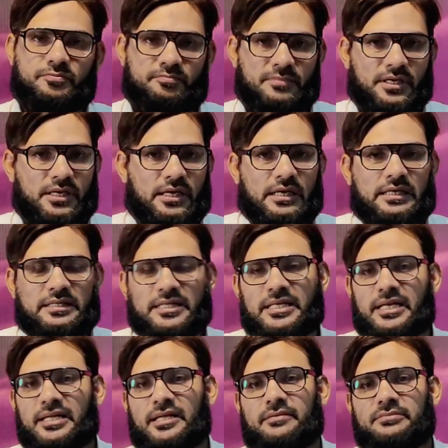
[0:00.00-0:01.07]
ग्रुप में
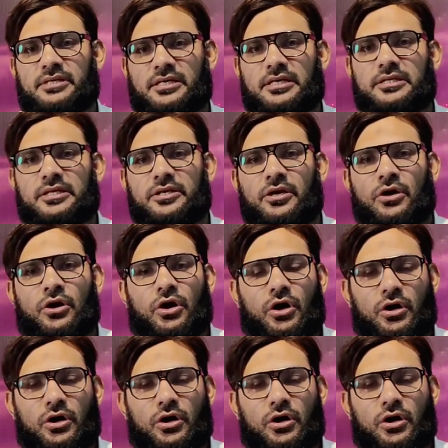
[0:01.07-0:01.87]
तेरह नाम जा रहे थे